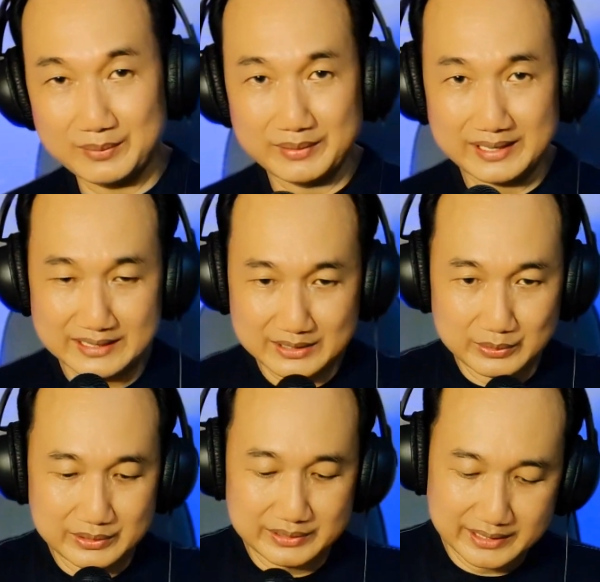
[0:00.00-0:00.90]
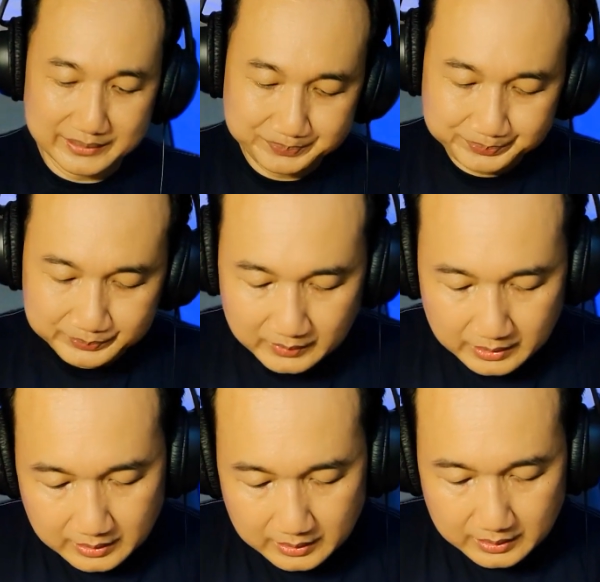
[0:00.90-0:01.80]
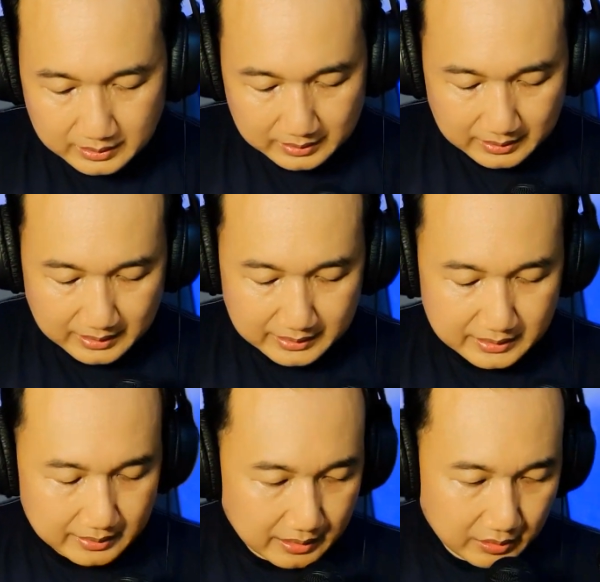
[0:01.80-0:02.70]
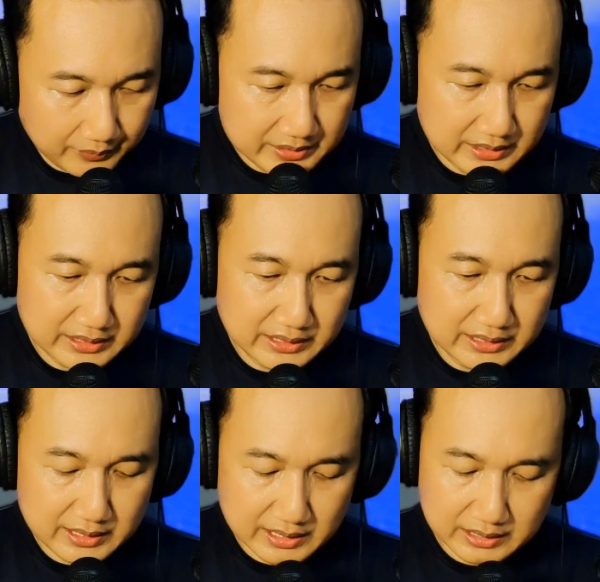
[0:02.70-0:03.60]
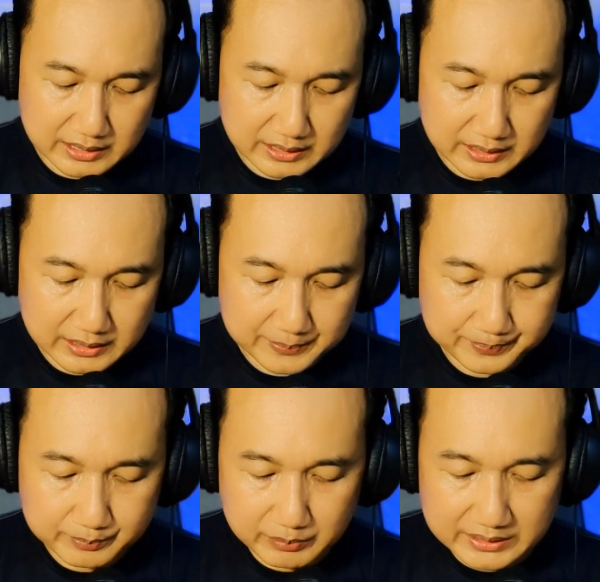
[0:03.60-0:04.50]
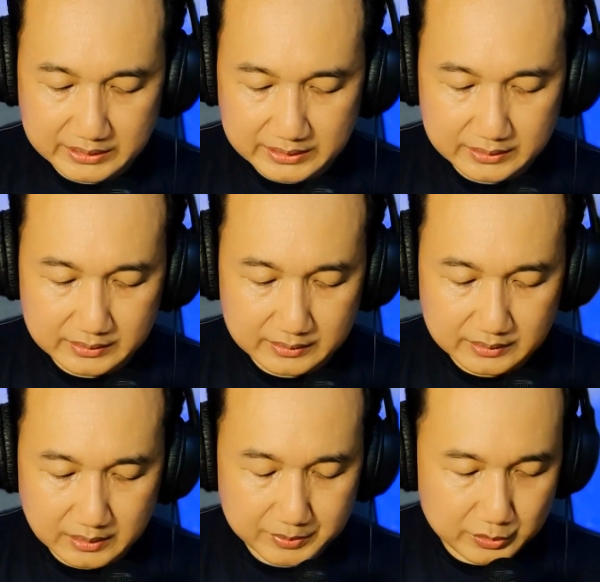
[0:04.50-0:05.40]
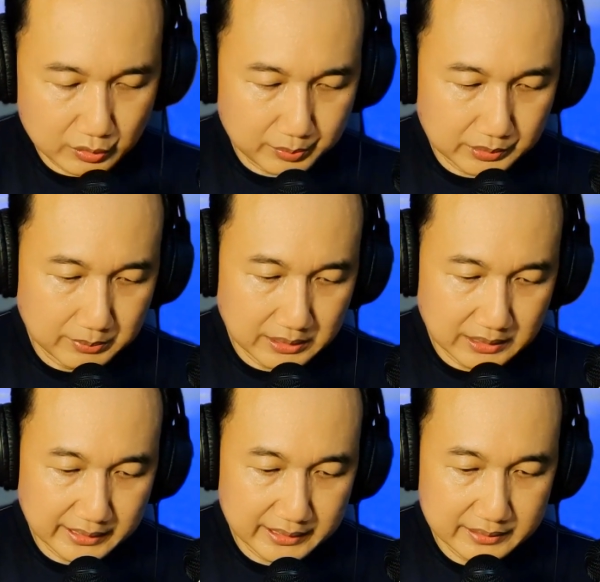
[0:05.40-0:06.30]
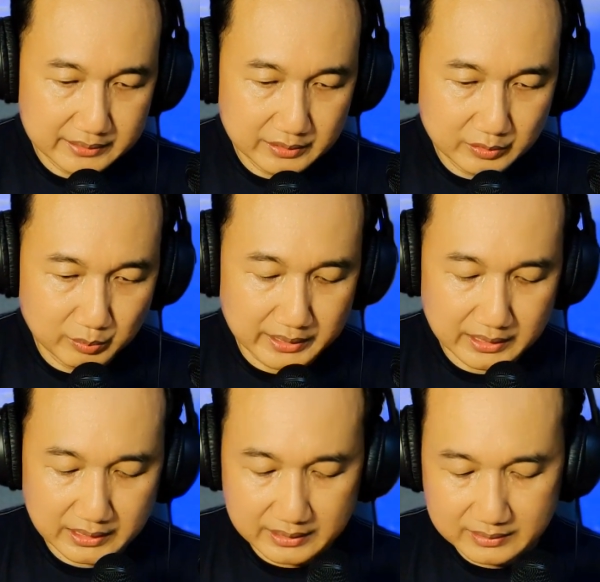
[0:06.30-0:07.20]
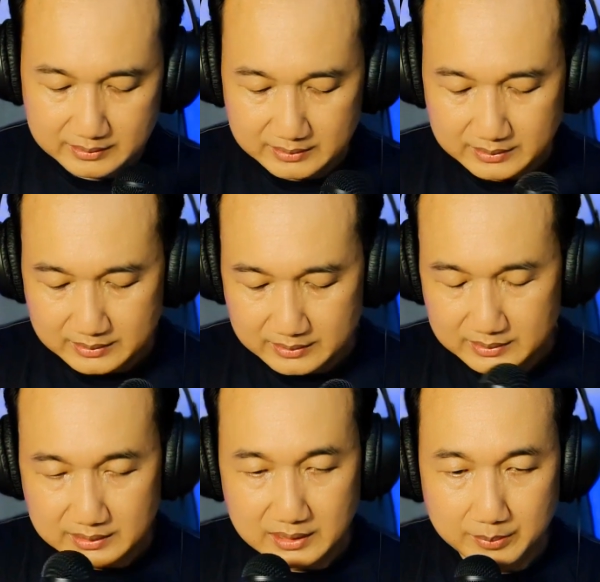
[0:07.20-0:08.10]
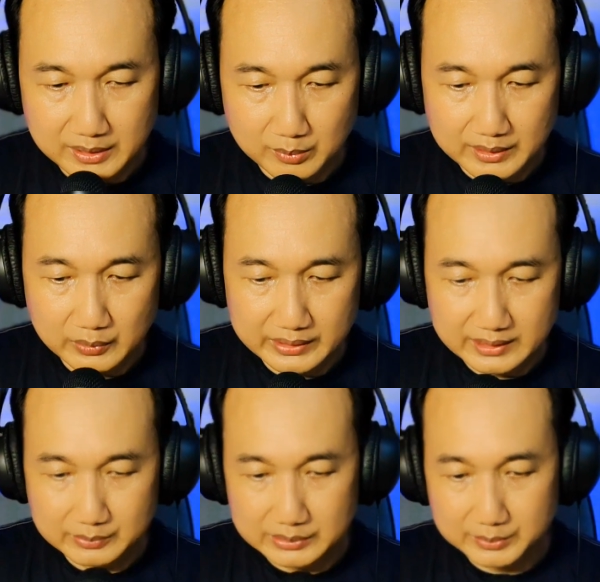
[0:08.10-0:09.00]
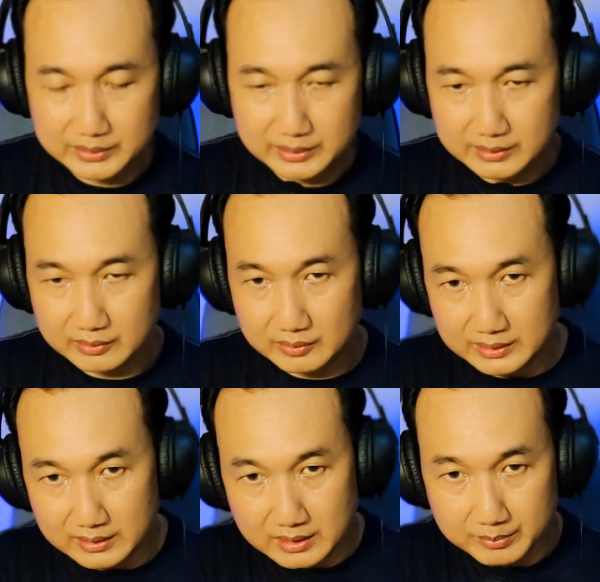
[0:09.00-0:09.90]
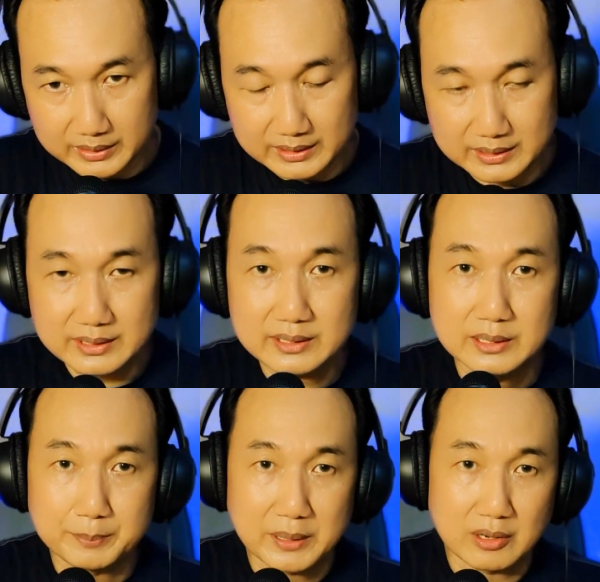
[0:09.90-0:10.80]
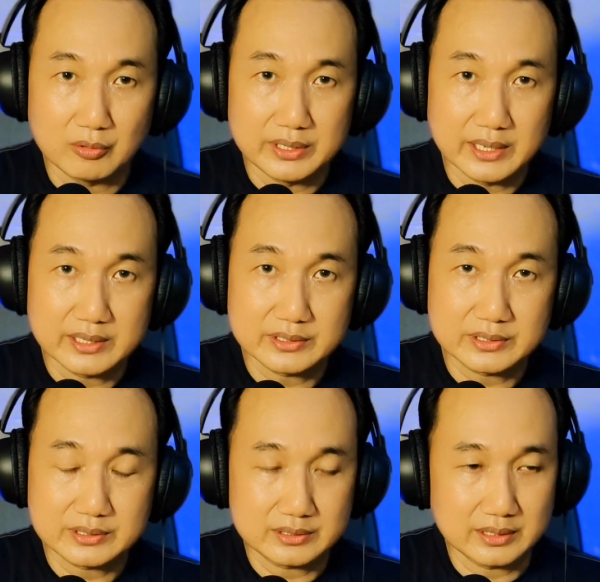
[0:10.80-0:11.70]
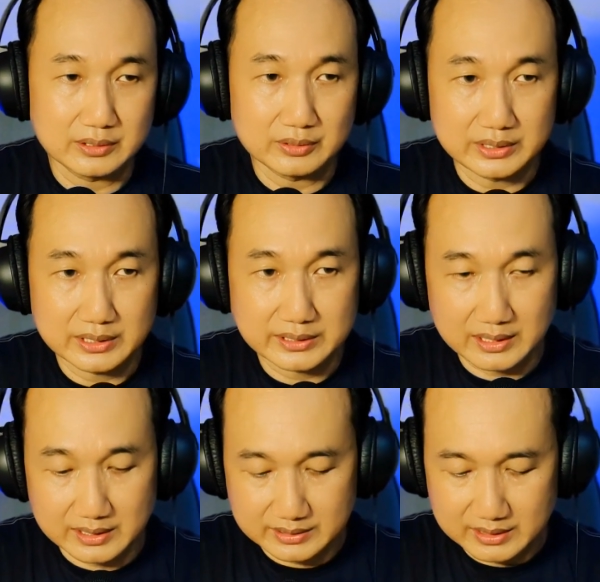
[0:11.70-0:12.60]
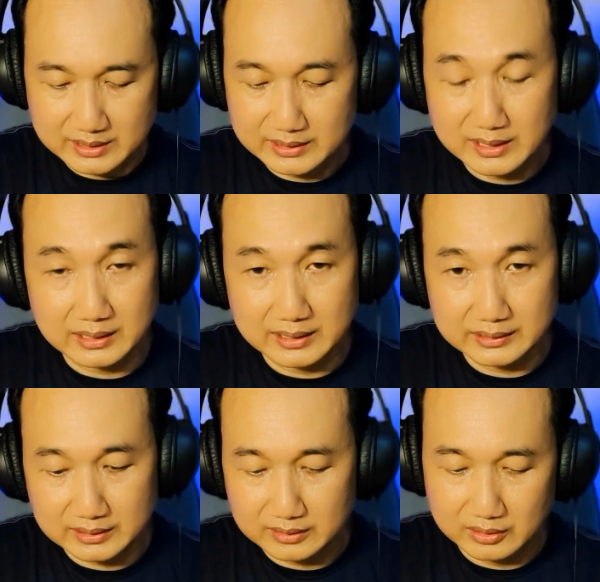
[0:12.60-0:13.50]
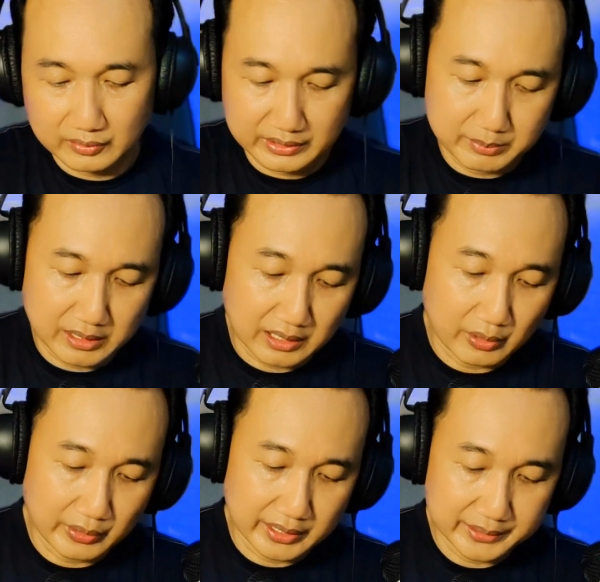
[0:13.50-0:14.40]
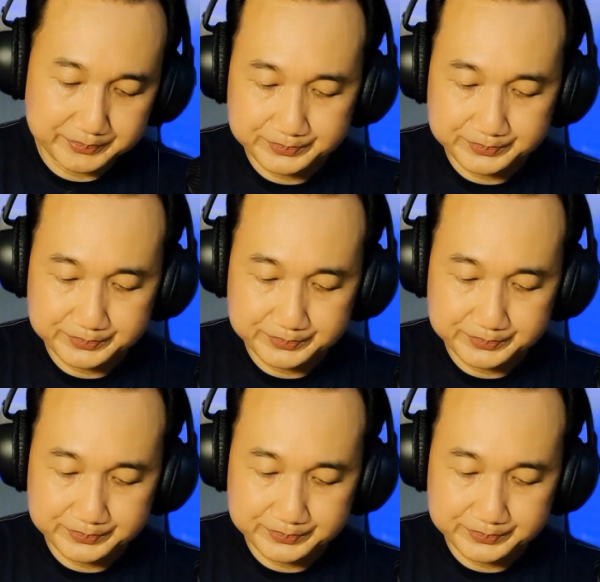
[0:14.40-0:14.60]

Saya pegang aja dulu ya. Nah ini kalau fisiknya dia dari plastik tapi cukup tebal ya, lumayan lah tidak malu-maluin lah teman-teman. Jadi kalau digenggam begini di depan audiens atau di acara-acara nggak kelihatan kalau ini barang KW ya.